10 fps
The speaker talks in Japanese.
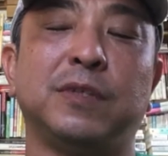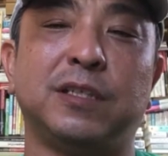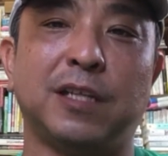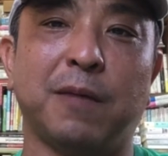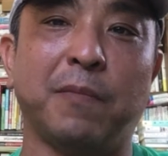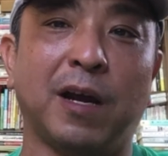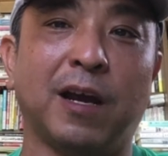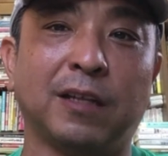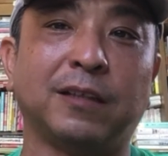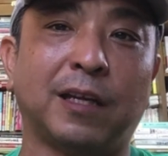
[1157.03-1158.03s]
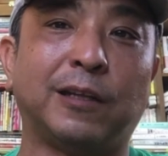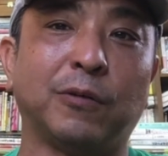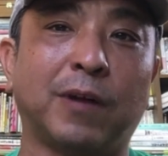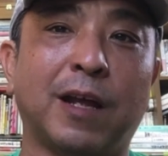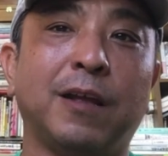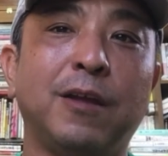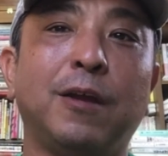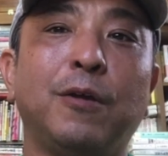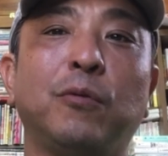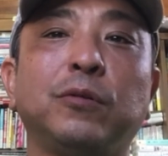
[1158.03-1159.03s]
ジレンマがあったりとか
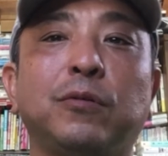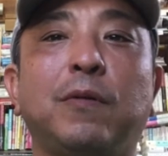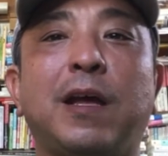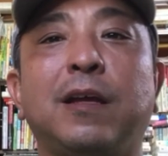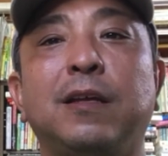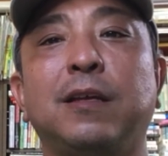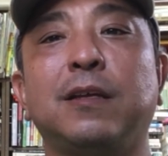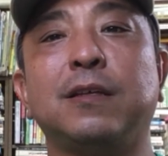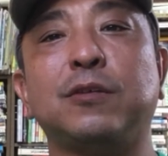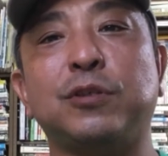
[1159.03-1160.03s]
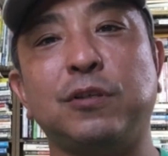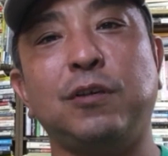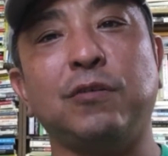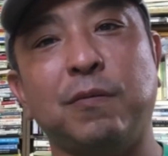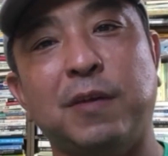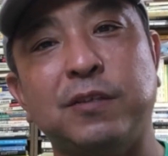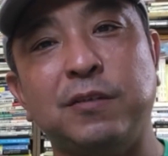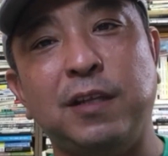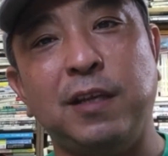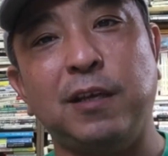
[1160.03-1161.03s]
本当は薬を飲ま
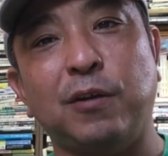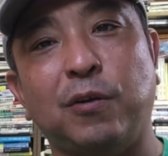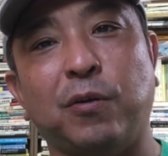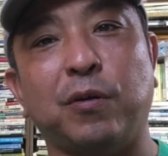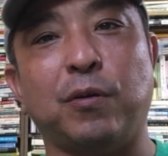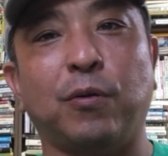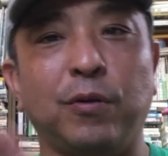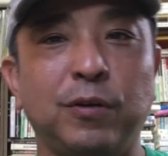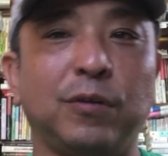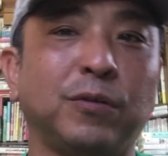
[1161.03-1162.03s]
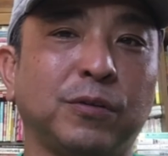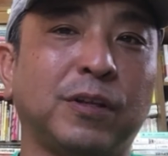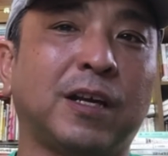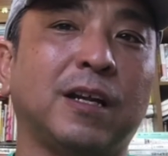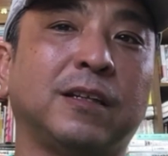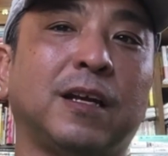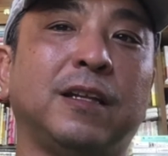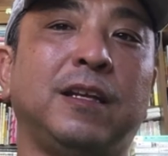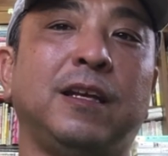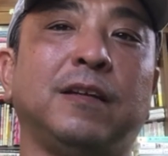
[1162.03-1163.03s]
ずにこういうことで簡
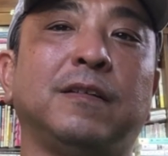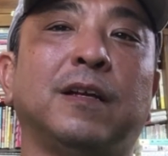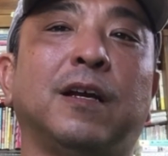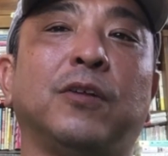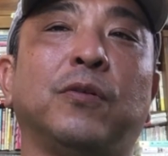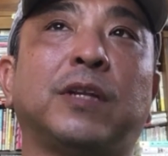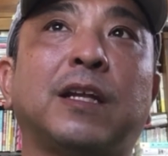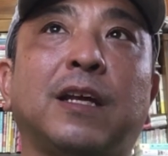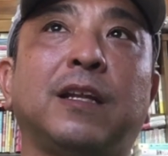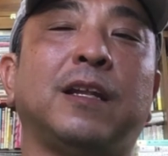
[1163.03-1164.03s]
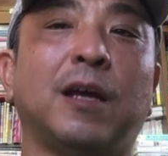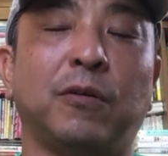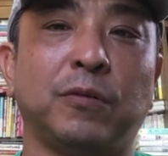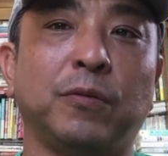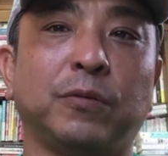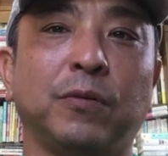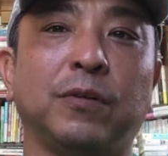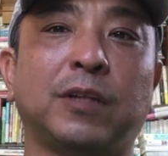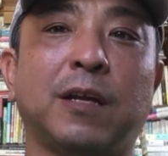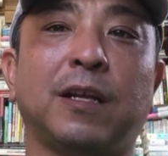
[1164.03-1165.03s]
単にあのタダで治るほとん
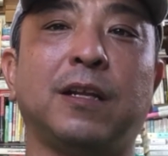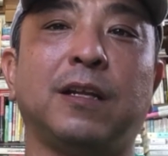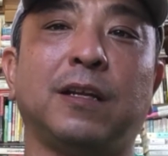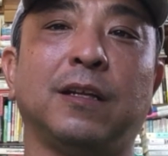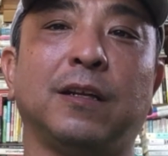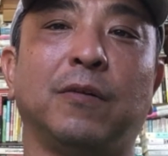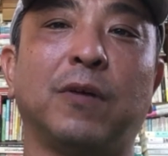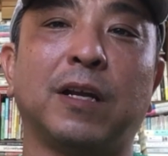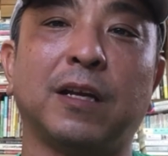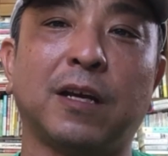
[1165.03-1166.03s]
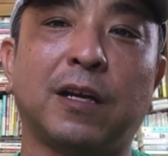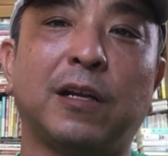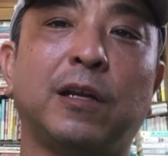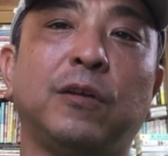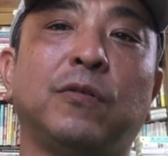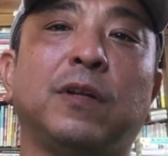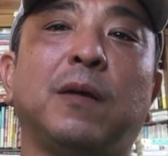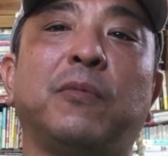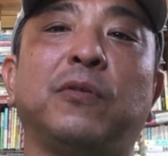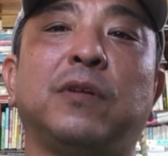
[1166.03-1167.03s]
どタダでお金かからないよう
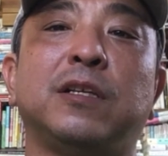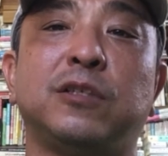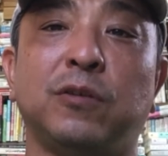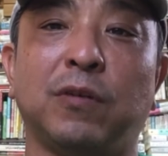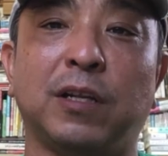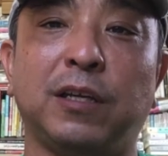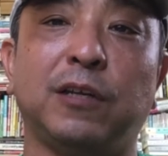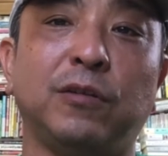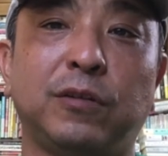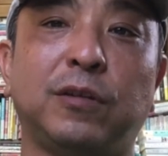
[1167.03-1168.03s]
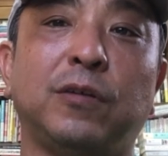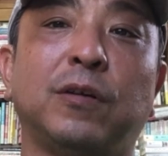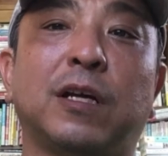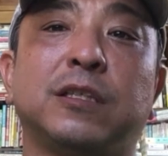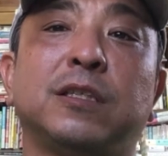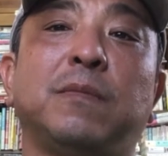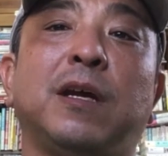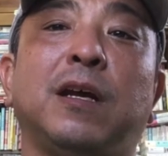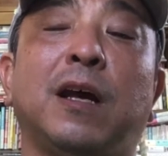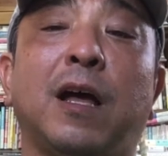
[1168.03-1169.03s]
なもので治療ができるっていう発
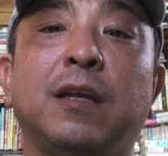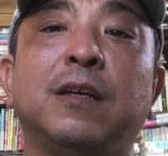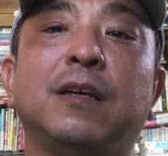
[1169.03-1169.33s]
明が